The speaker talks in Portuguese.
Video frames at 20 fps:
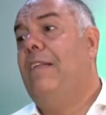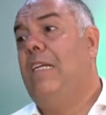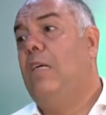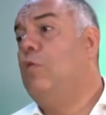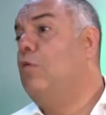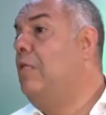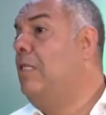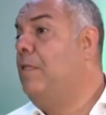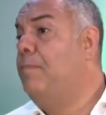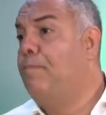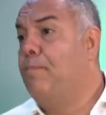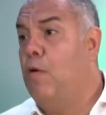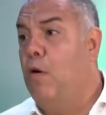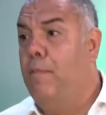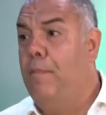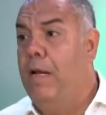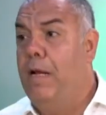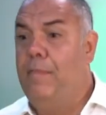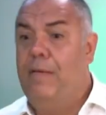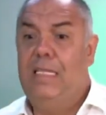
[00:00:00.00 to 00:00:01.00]
tendo
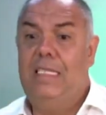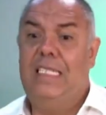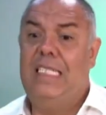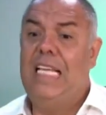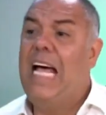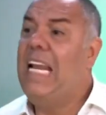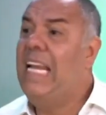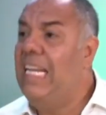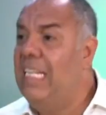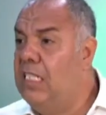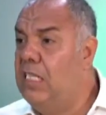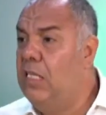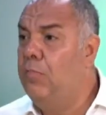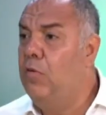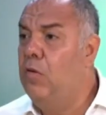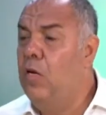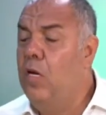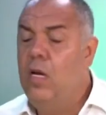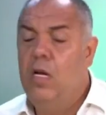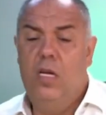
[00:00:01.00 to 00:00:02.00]
problemas seríssimos,